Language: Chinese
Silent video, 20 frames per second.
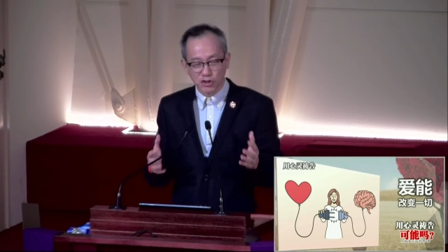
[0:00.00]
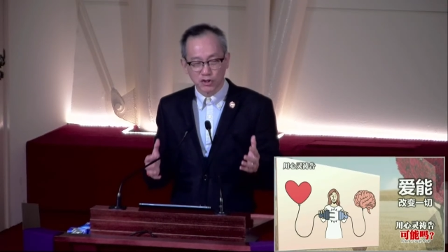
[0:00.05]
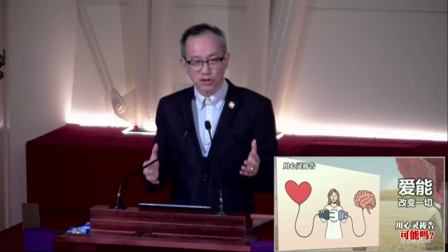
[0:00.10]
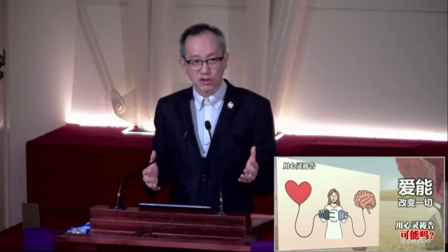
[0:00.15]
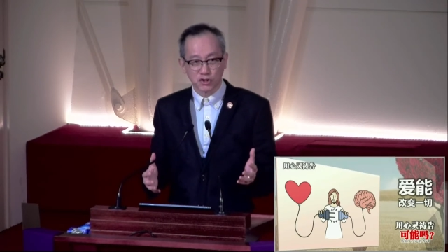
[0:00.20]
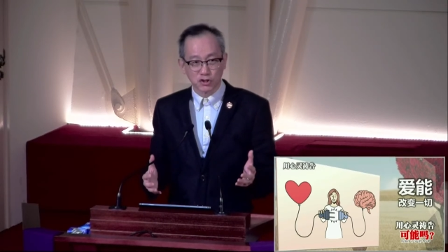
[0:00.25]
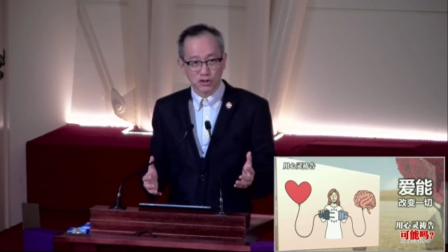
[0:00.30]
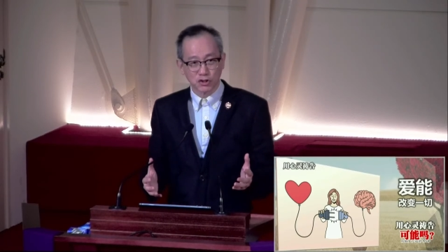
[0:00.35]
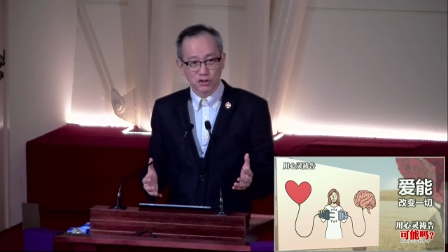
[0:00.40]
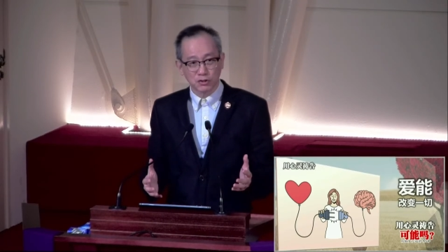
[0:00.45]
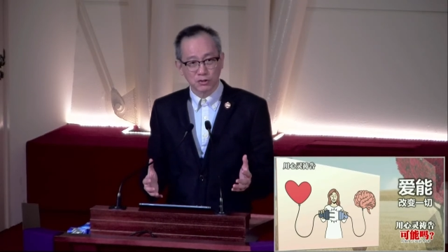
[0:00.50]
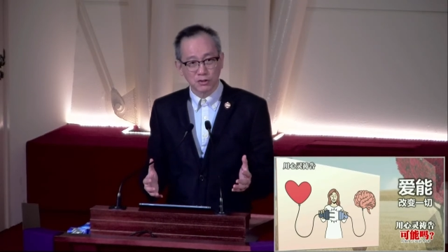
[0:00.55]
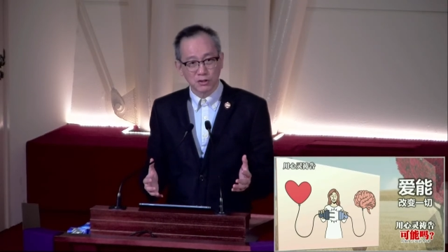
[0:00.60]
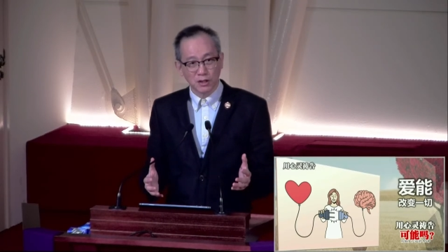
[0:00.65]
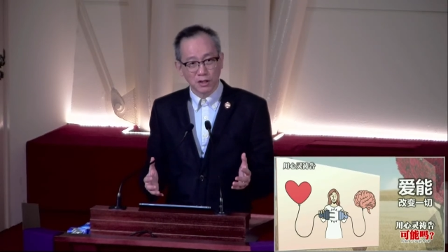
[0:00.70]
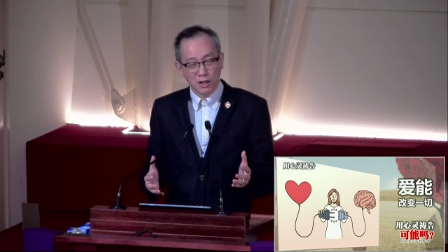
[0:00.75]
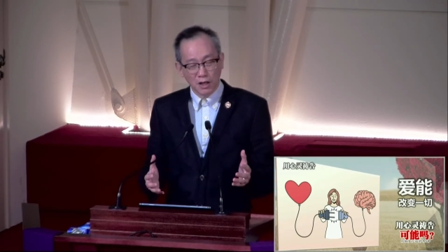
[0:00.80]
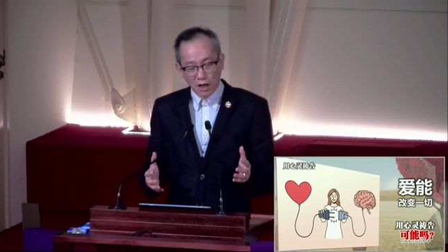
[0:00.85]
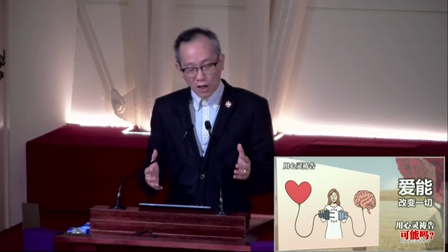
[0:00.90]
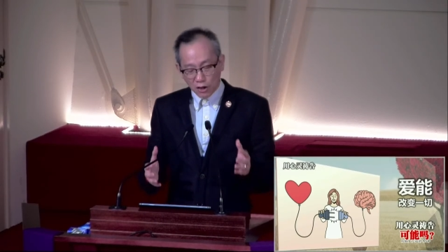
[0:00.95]
此时，
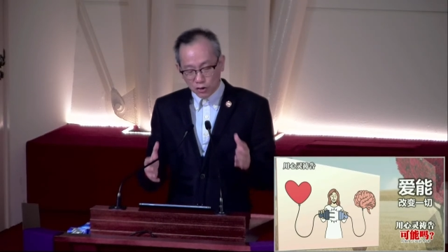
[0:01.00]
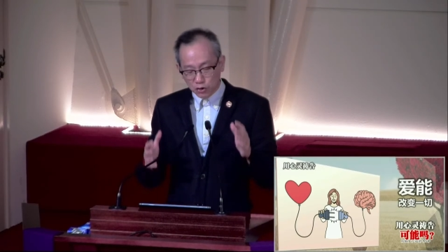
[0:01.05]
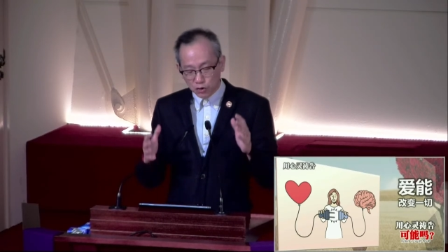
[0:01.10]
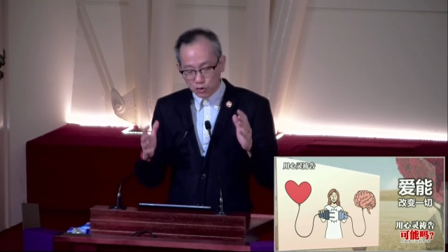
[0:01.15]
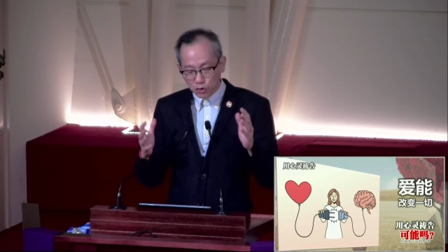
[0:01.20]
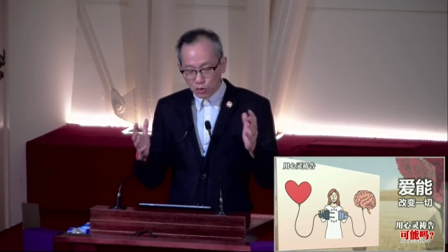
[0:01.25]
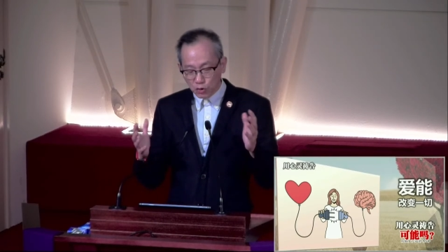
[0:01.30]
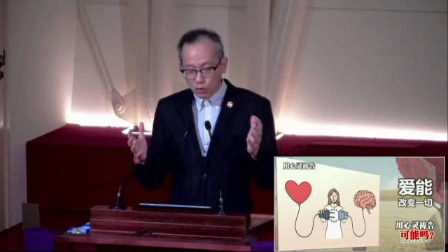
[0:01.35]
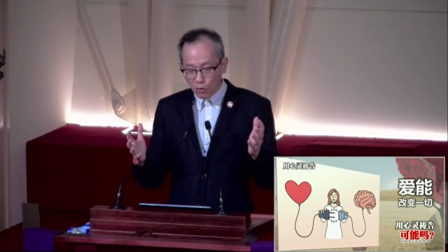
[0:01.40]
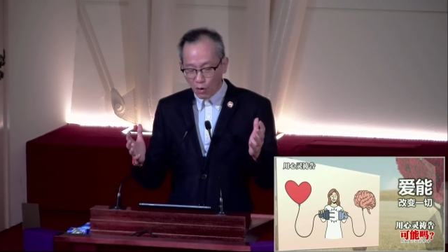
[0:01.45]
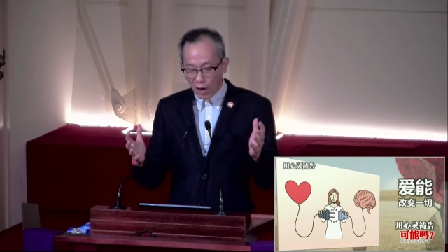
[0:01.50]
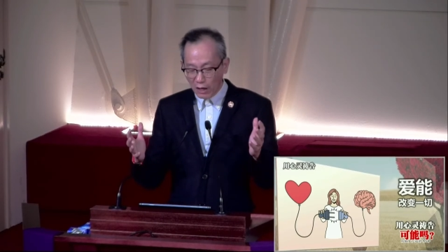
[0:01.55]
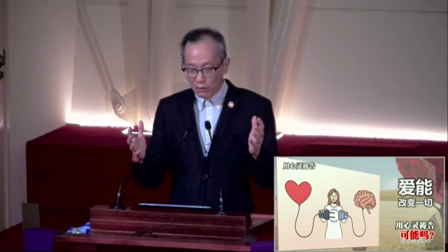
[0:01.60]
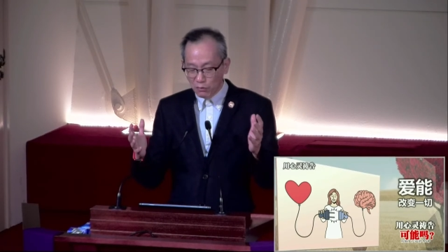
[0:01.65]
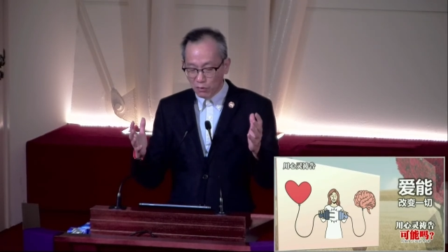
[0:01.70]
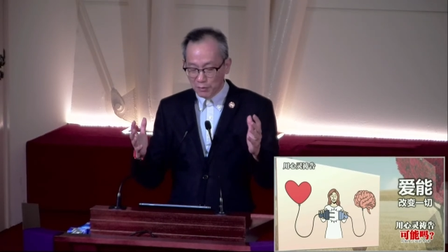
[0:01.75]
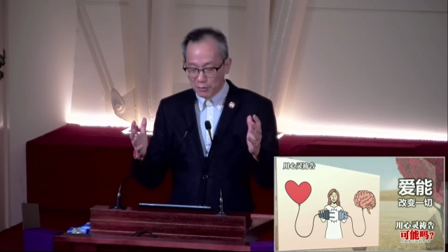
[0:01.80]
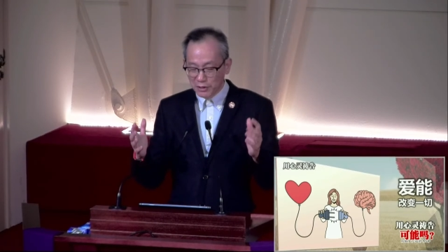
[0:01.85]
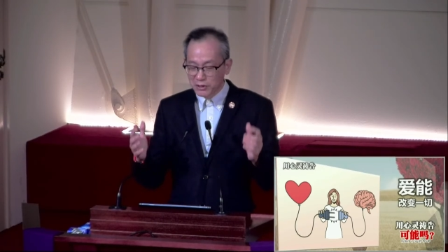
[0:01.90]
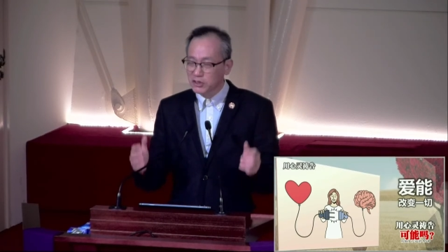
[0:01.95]
主
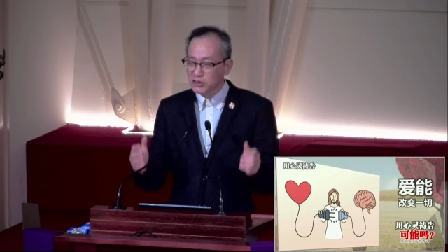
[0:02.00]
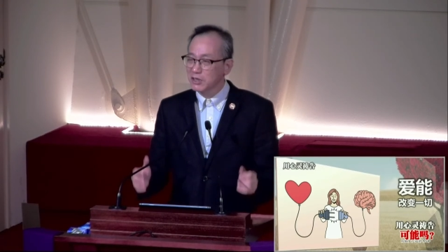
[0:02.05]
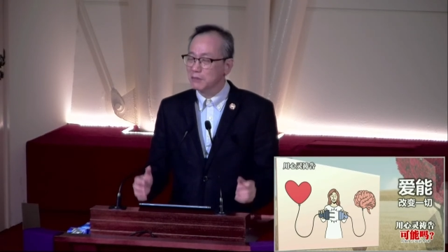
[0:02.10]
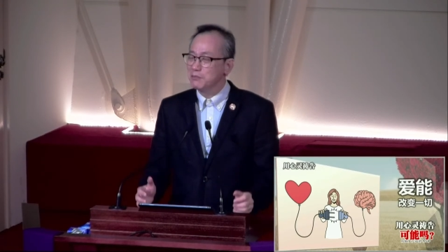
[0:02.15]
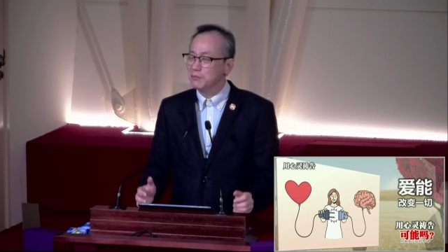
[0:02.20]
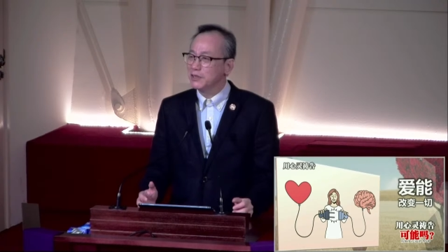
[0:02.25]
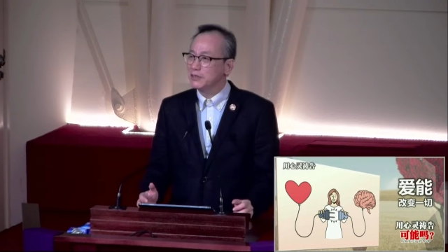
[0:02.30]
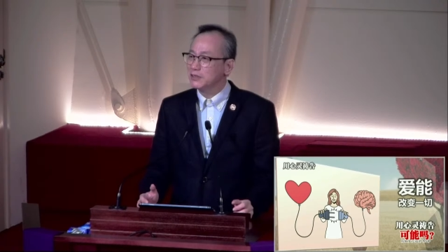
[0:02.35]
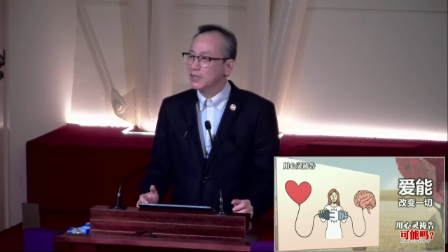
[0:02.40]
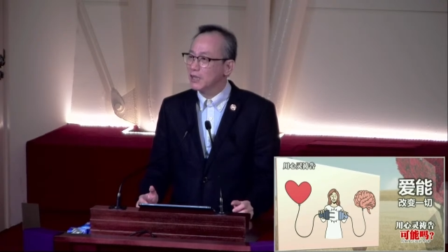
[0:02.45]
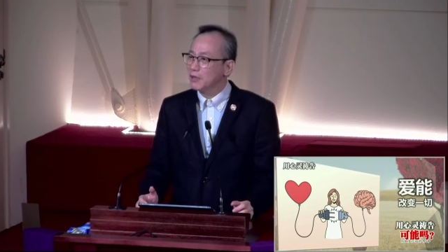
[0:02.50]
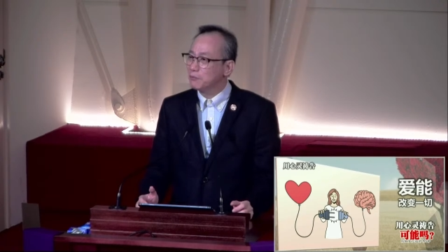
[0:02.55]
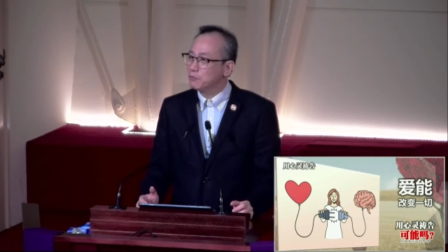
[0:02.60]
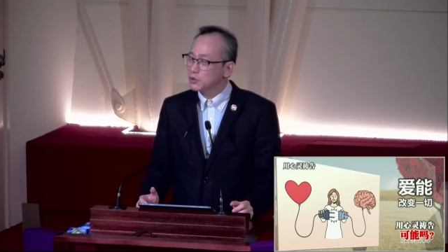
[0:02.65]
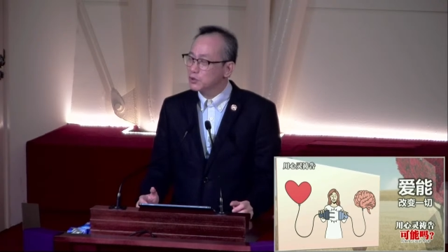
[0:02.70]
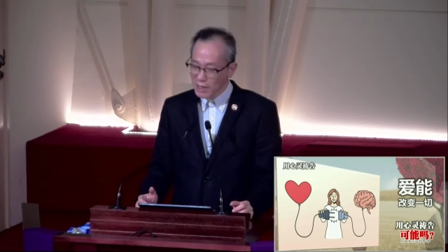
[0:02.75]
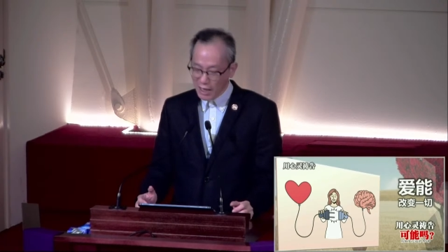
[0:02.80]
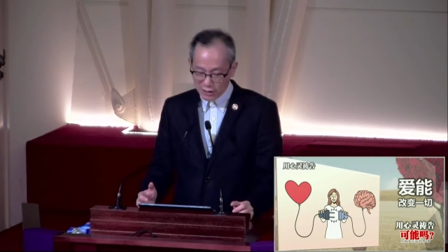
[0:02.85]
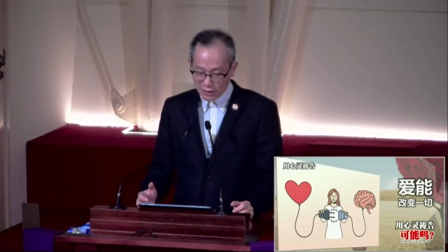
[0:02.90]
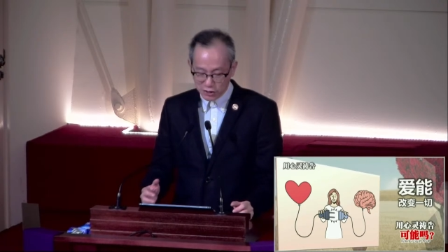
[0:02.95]
管我们生命
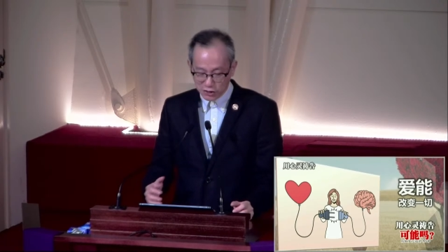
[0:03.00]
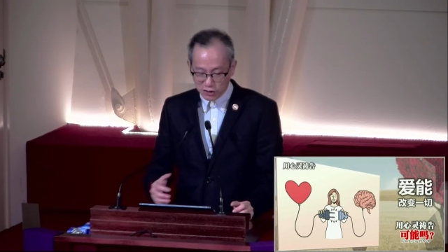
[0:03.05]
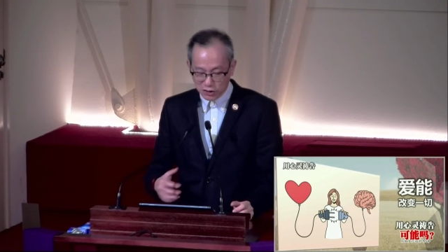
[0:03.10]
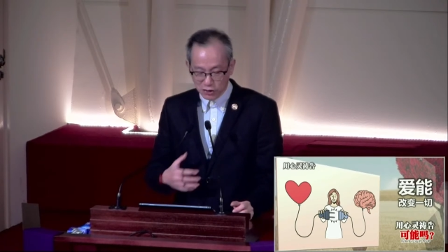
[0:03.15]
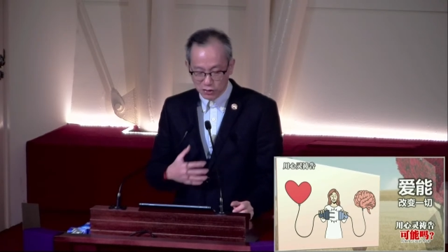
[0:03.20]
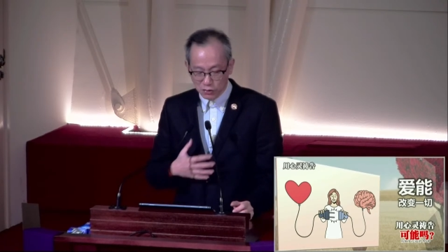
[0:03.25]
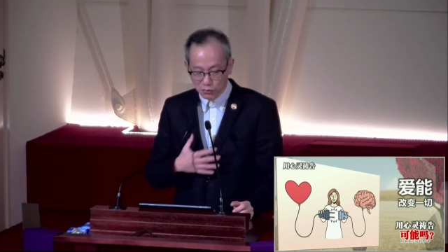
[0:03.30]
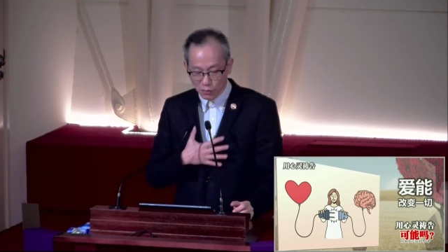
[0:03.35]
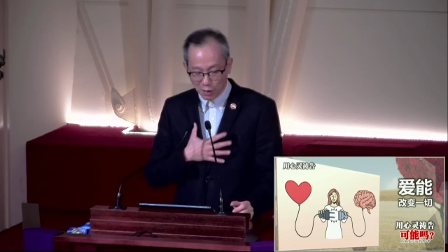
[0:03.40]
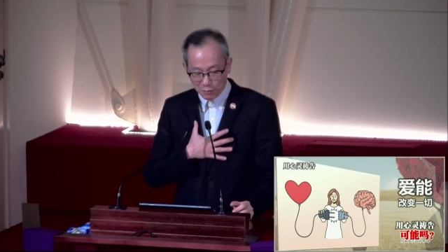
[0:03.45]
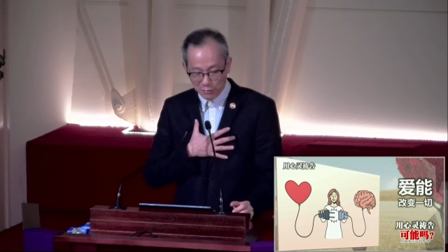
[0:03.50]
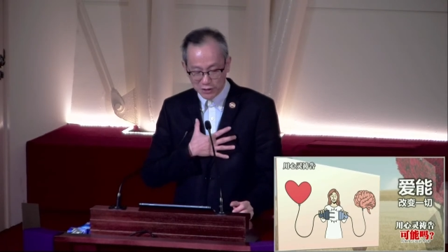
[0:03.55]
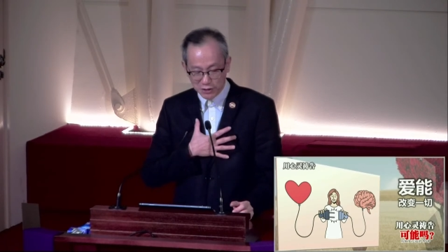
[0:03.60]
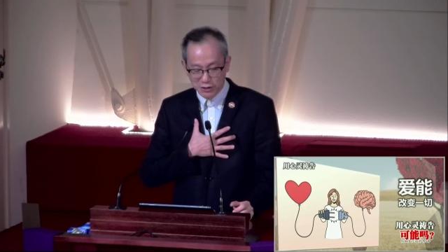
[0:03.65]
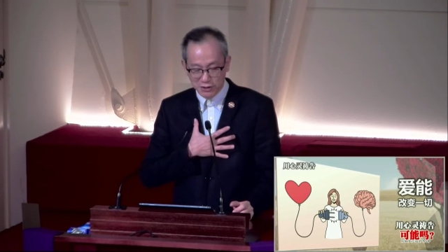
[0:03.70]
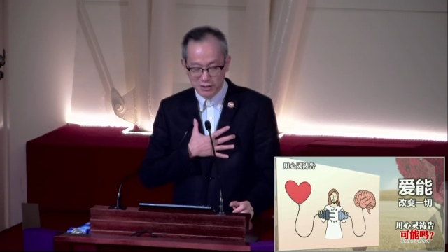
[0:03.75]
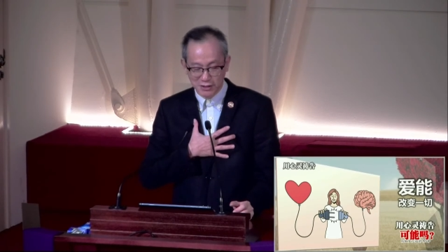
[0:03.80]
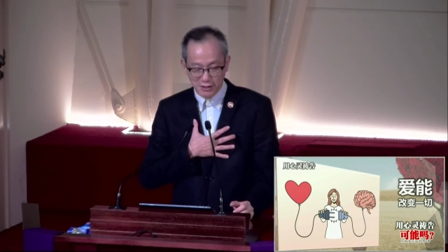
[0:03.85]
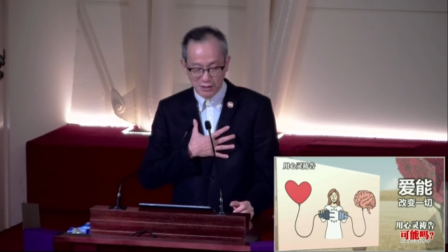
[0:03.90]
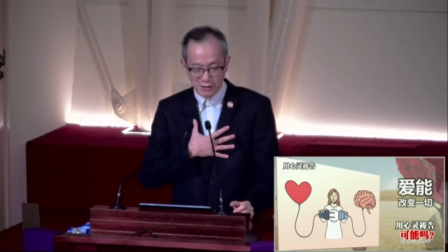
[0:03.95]
的不再是我
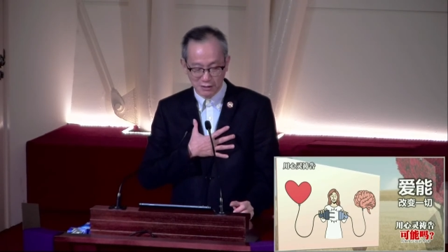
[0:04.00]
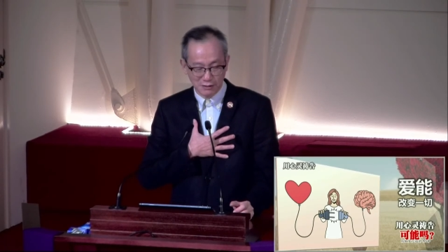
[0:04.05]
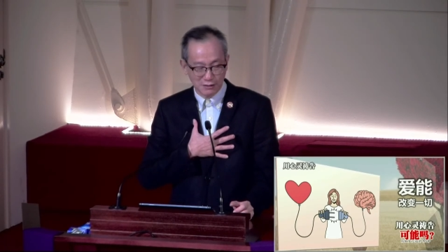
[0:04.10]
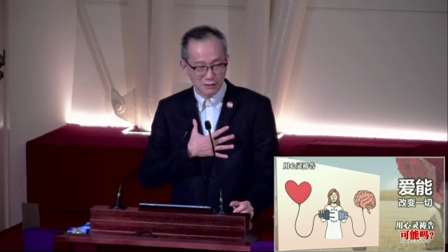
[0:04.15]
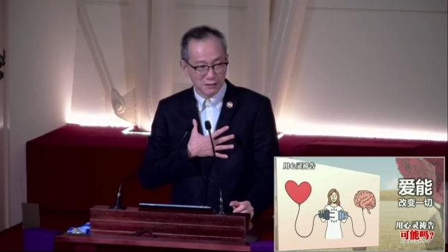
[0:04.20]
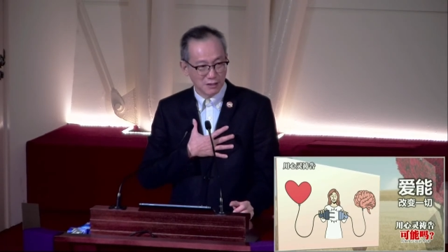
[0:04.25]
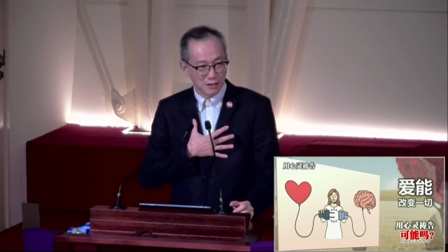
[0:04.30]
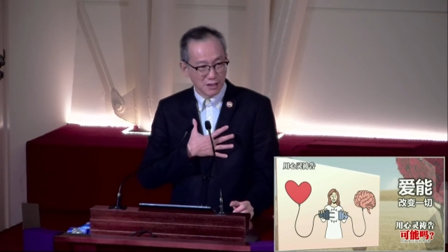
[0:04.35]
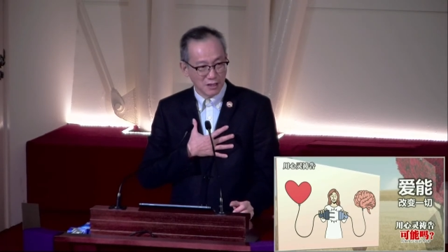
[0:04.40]
们自己，